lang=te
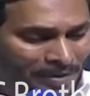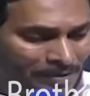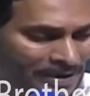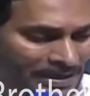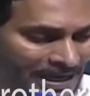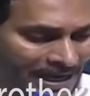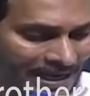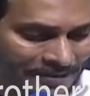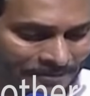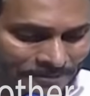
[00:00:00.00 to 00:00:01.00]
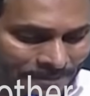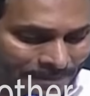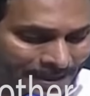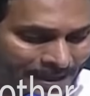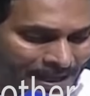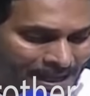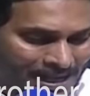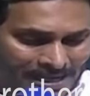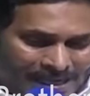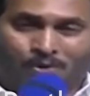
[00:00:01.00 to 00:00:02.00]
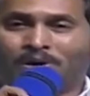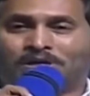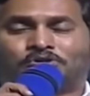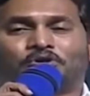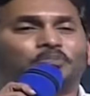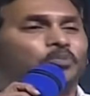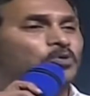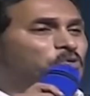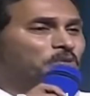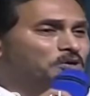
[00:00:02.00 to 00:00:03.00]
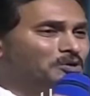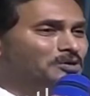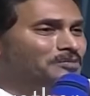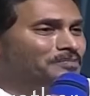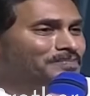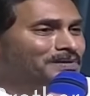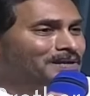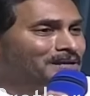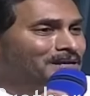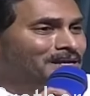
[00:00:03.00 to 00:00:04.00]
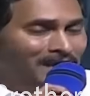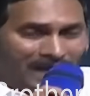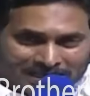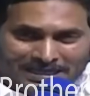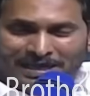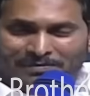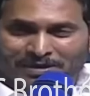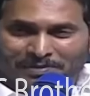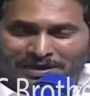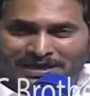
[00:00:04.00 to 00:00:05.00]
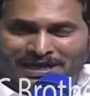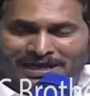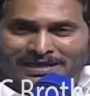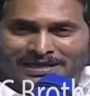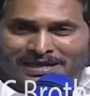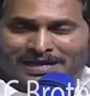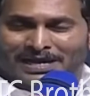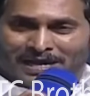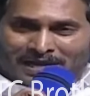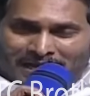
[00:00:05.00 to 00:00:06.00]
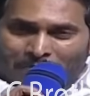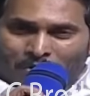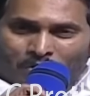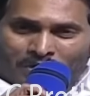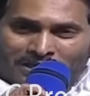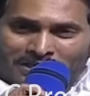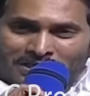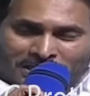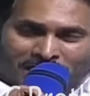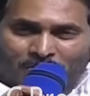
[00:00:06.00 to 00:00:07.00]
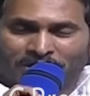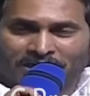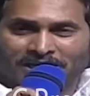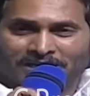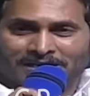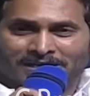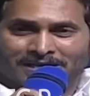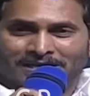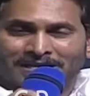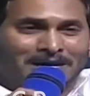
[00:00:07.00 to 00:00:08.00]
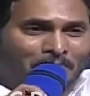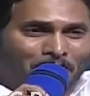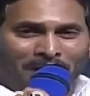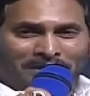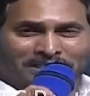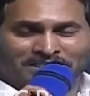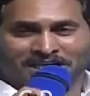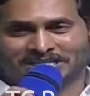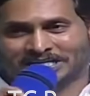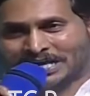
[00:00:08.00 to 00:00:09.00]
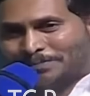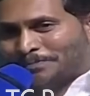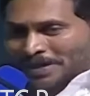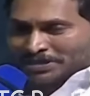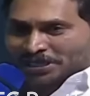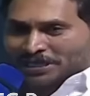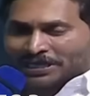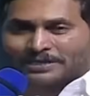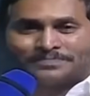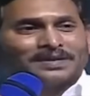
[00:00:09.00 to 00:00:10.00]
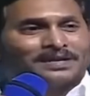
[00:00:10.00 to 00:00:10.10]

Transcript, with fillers: మీ బిడ్డ ఎవరితోనూ పొత్తు పెట్టుకోడు అందుకే మీ బిడ్డ నమ్ముకున్నది దేవుడిని మంచి చేసిన ప్రజల్ని